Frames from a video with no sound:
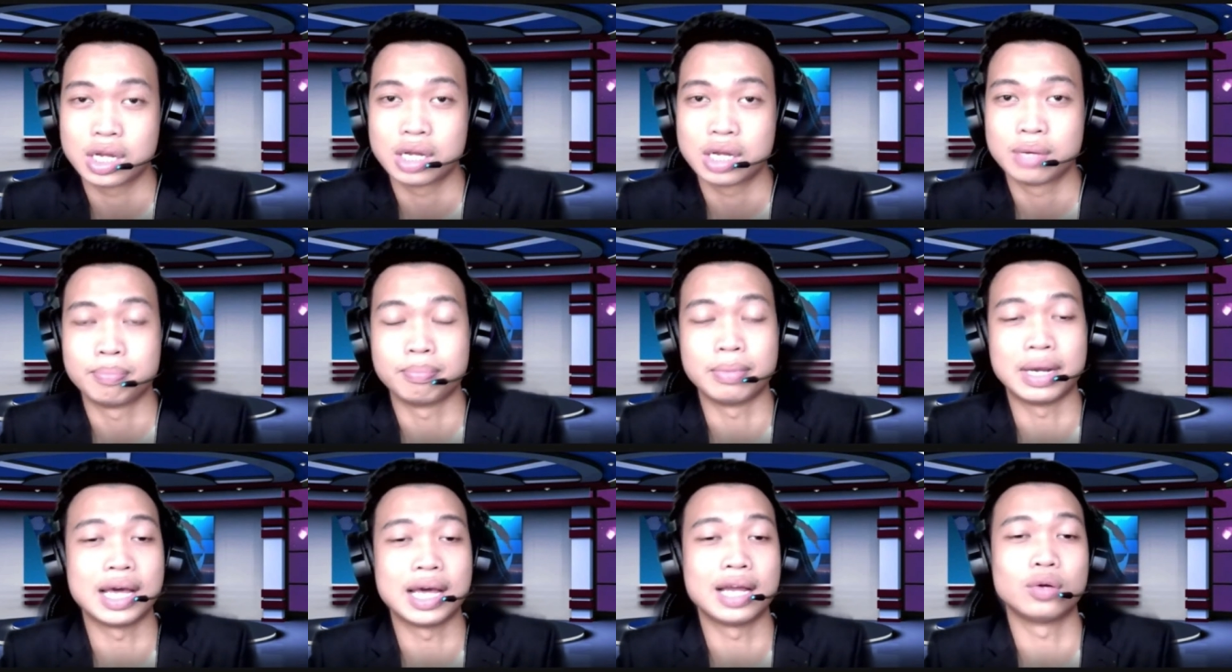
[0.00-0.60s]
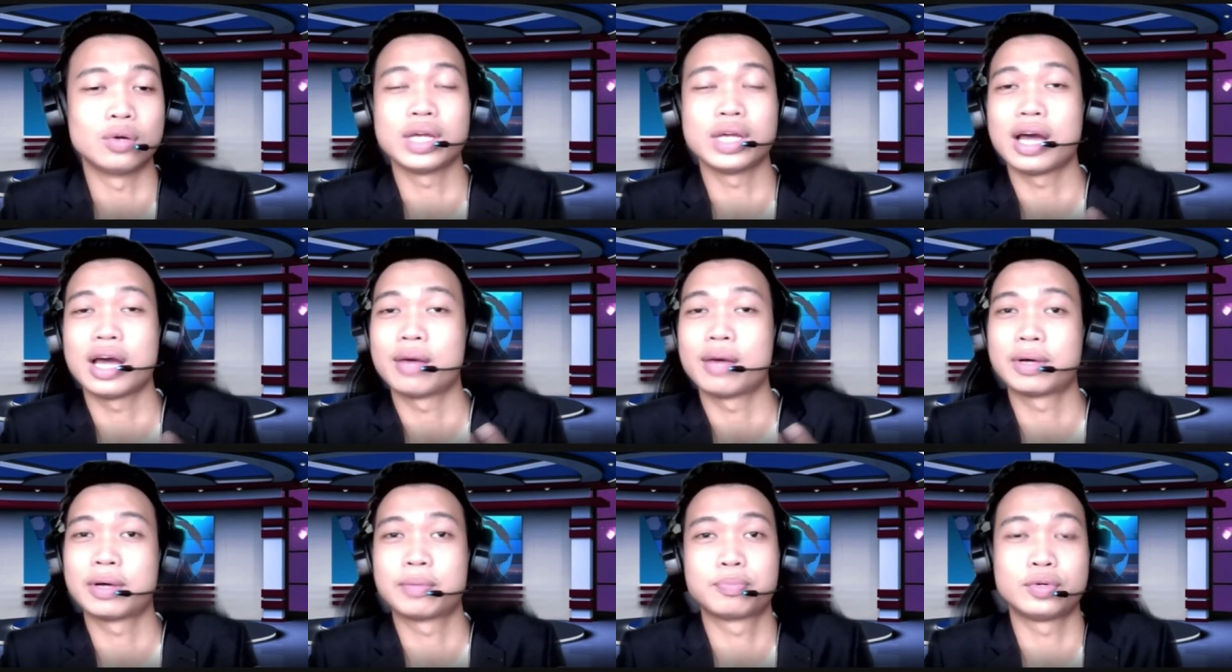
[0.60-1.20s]
melalui
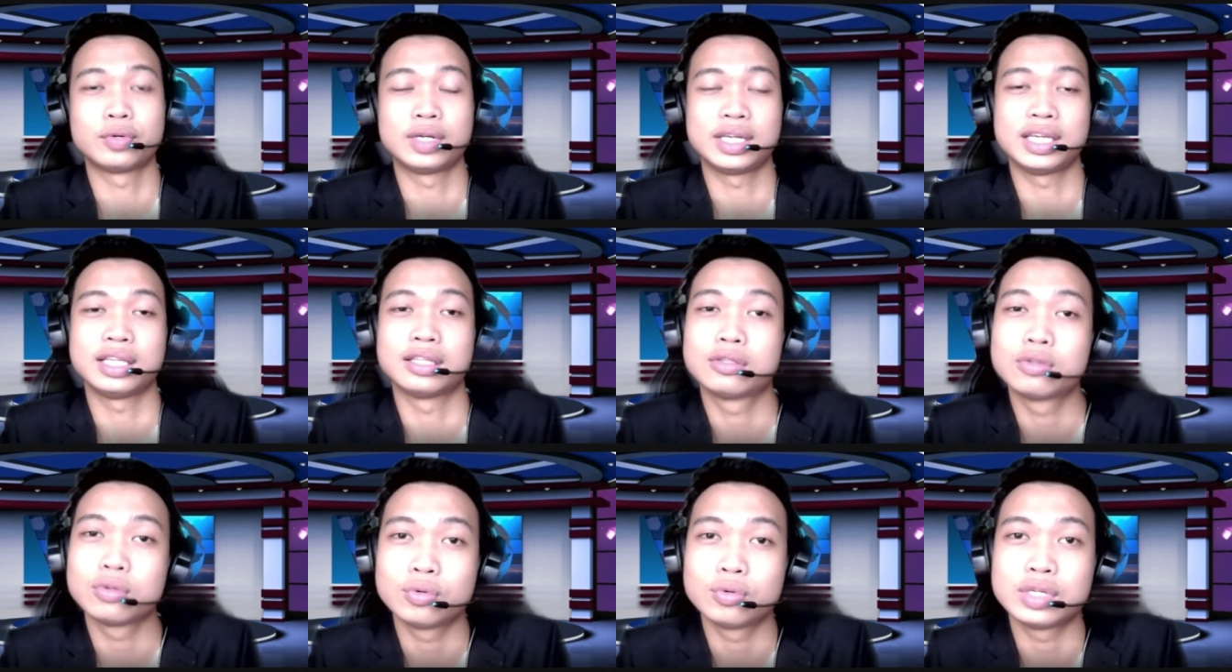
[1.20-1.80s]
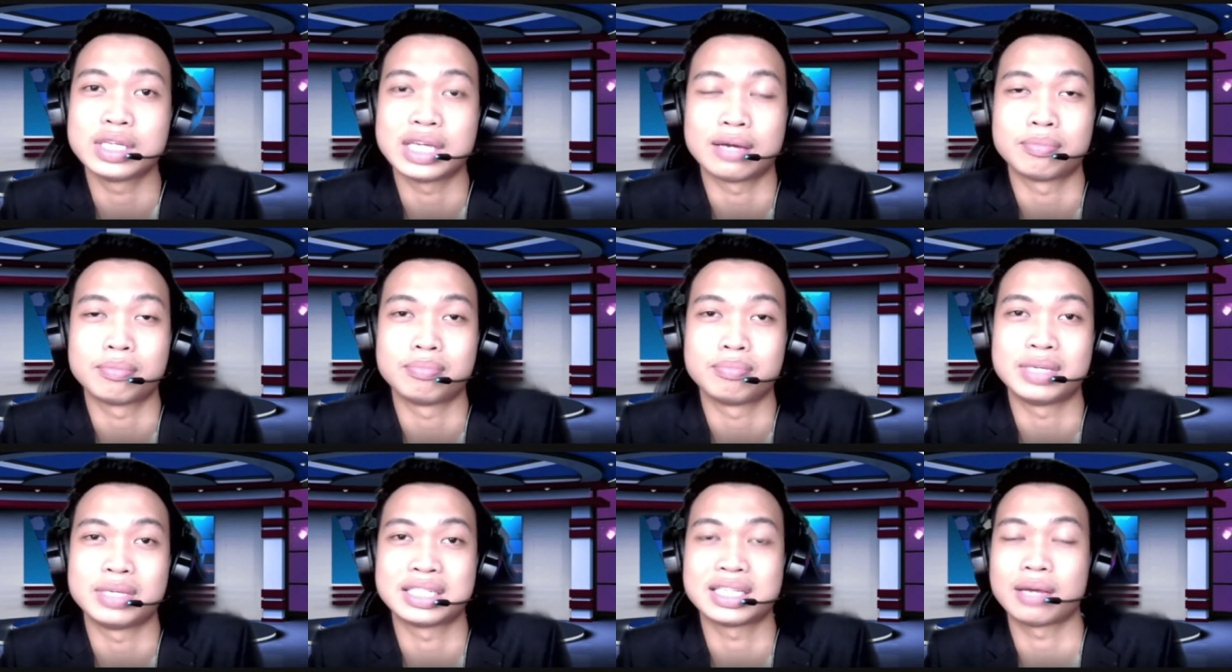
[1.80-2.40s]
apapun itu yang
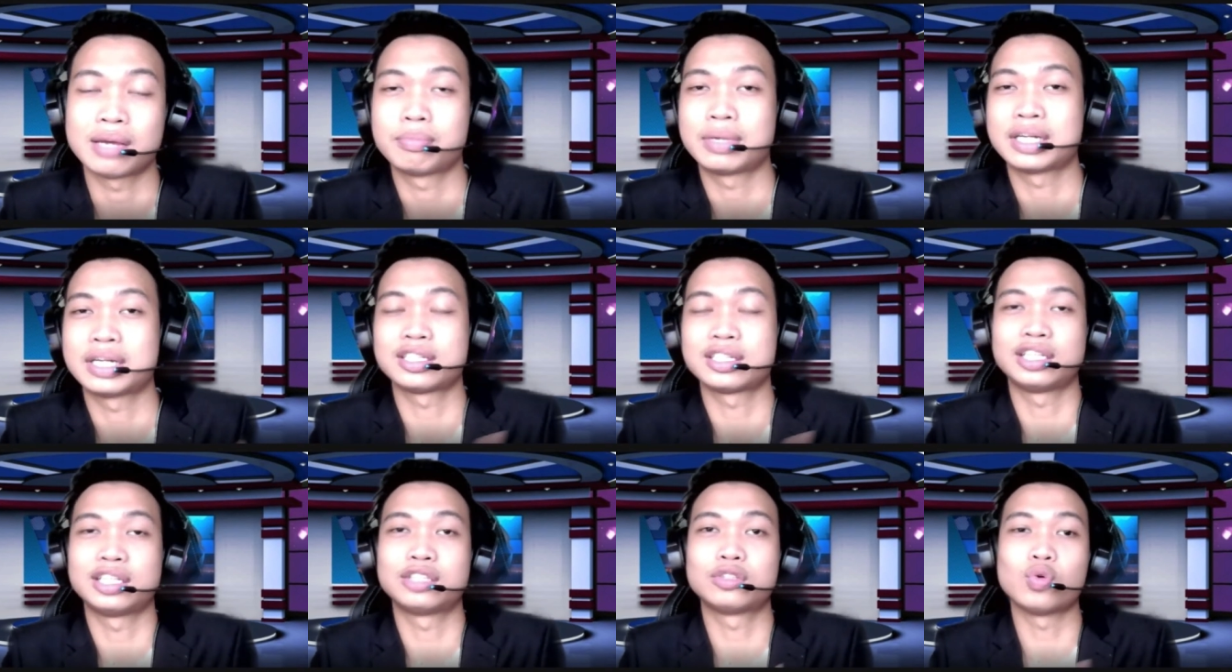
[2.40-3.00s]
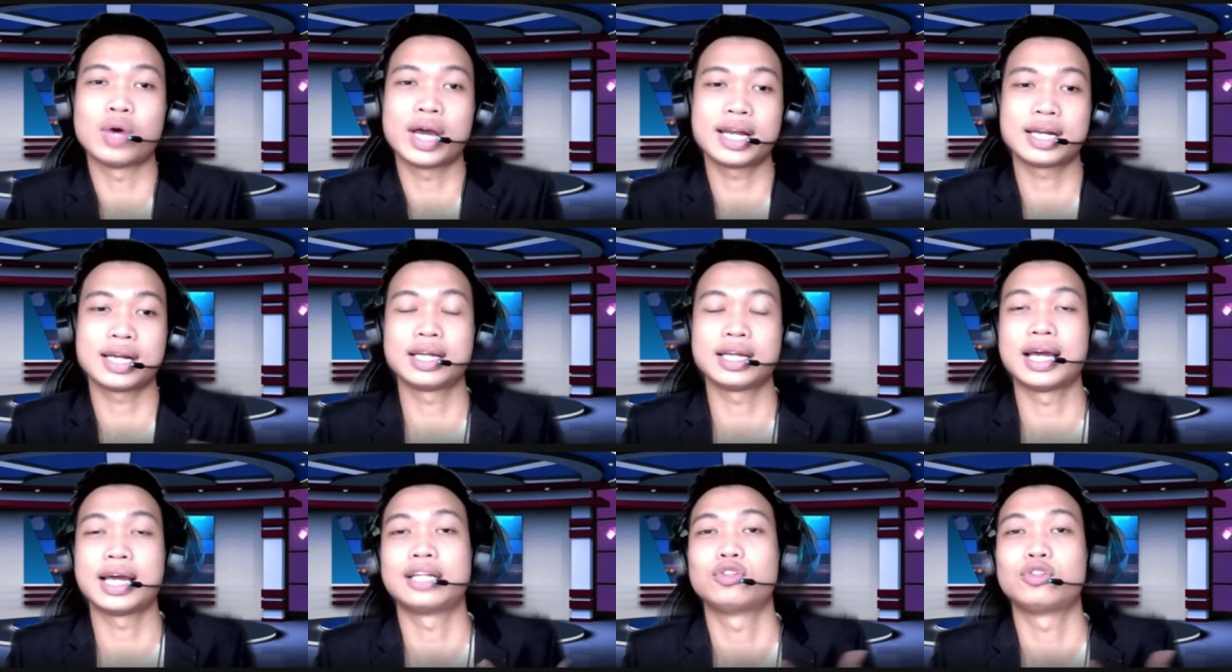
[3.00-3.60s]
bisa bersentuhan
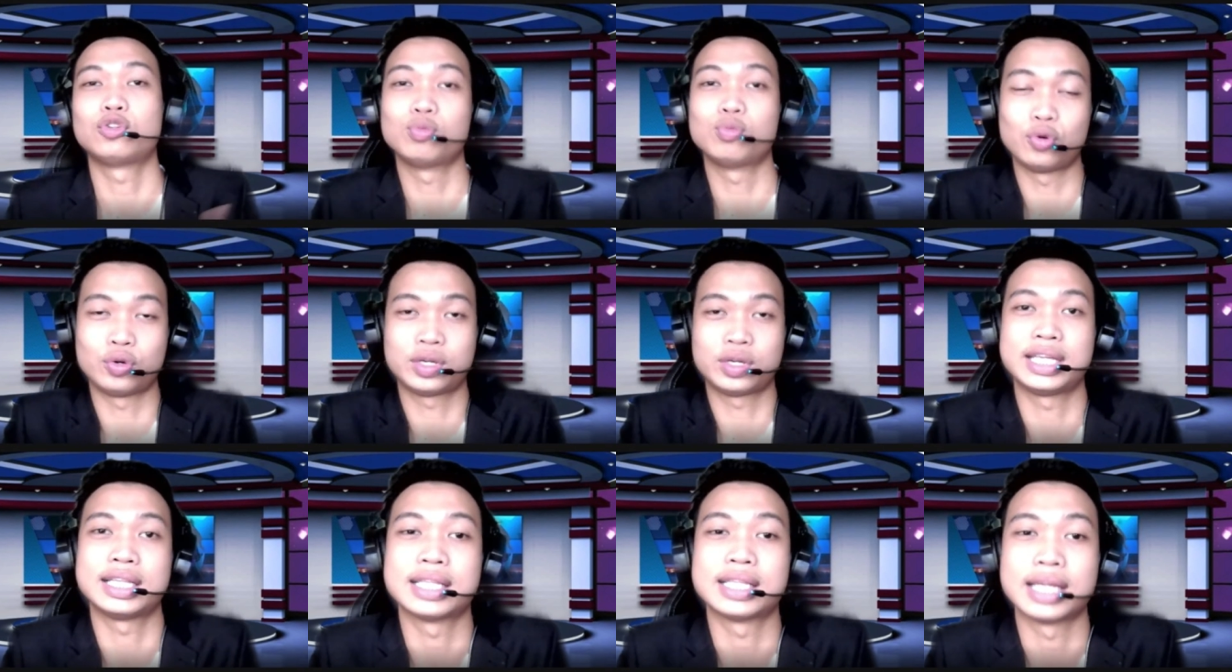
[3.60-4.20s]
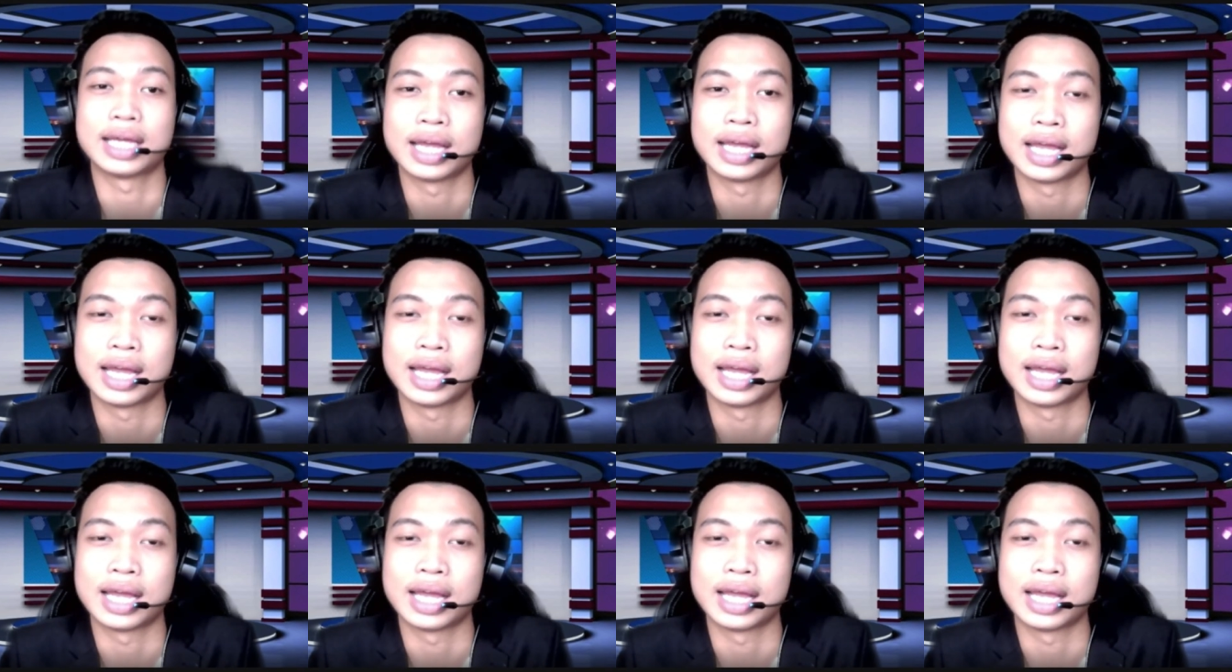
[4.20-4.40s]
dengan tubuh kita.